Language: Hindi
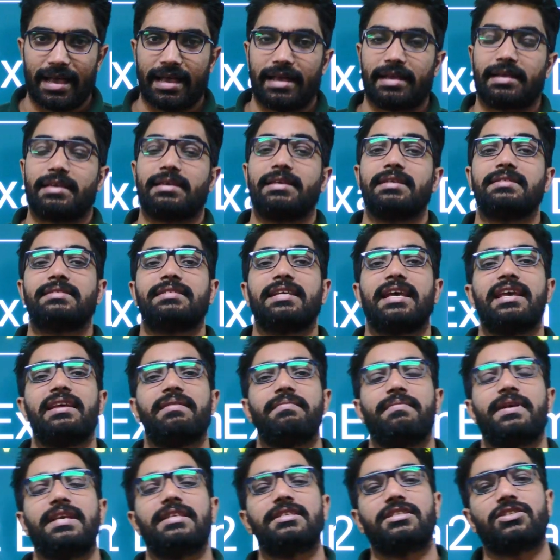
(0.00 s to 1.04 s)
है कि जेई
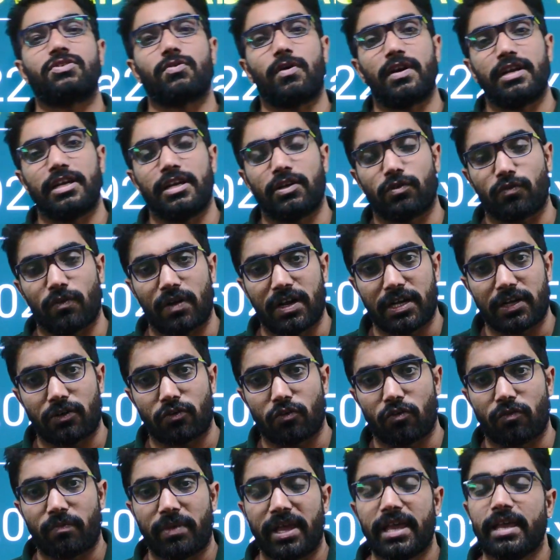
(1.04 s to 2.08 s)
मेंस
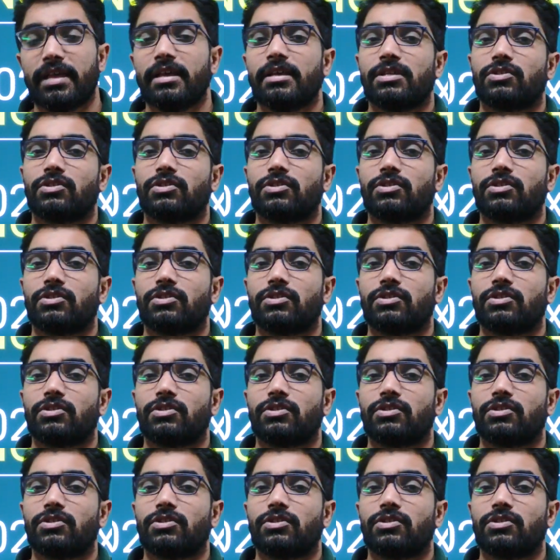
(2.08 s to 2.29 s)
2022 में